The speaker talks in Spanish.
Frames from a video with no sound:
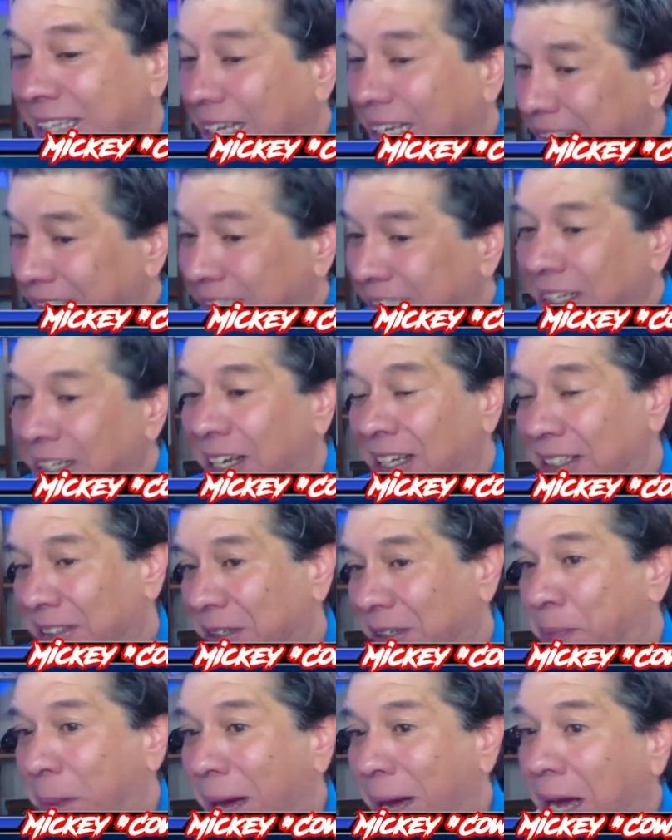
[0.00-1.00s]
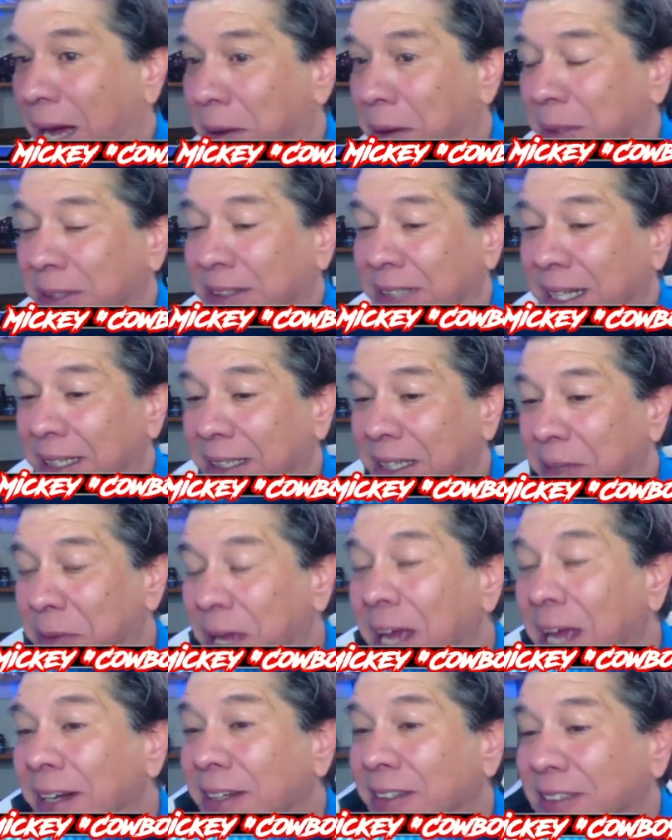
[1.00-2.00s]
así pagaba bastante
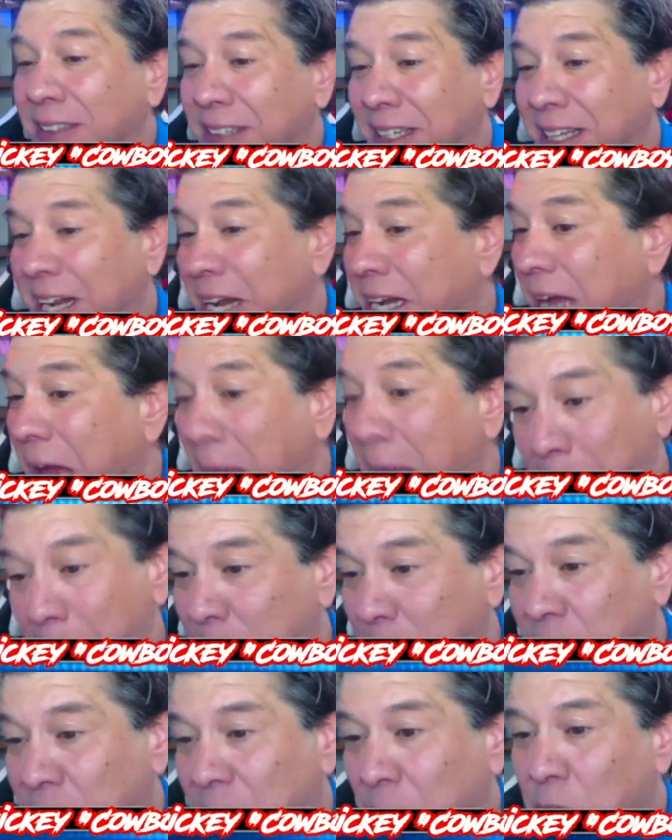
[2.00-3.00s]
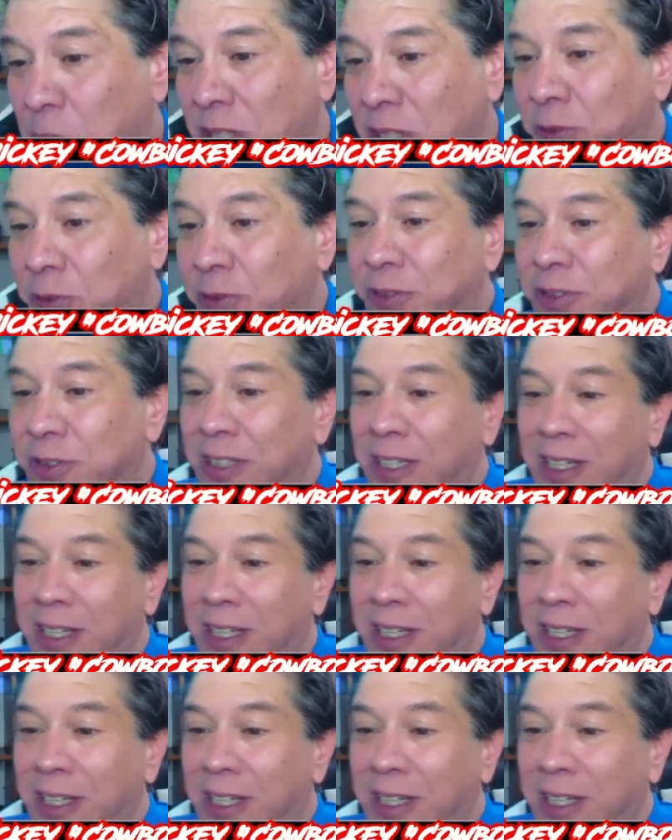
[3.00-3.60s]
bien, y eran amplios favoritos.